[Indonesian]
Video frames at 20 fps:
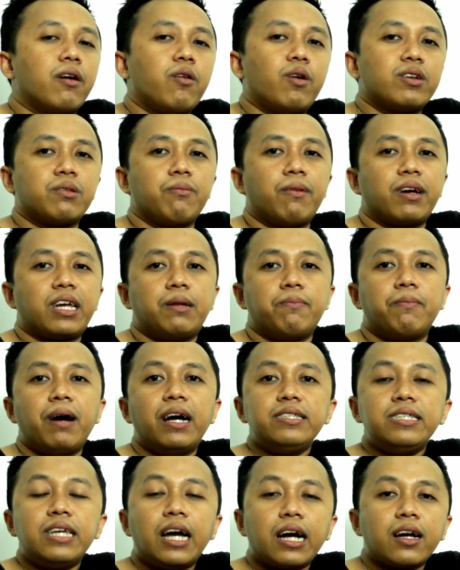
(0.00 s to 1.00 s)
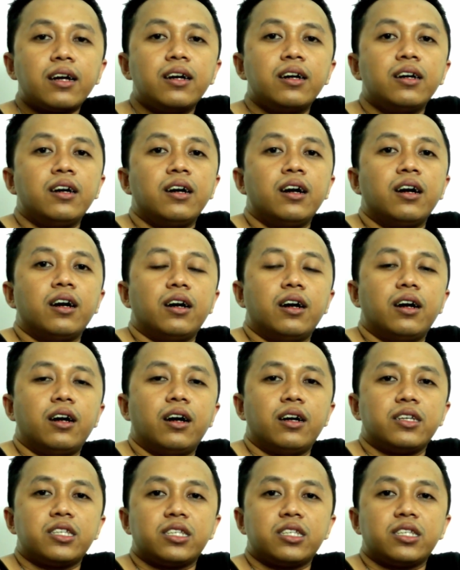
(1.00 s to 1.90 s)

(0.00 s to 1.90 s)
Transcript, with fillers: bahwa semakin banyak uh,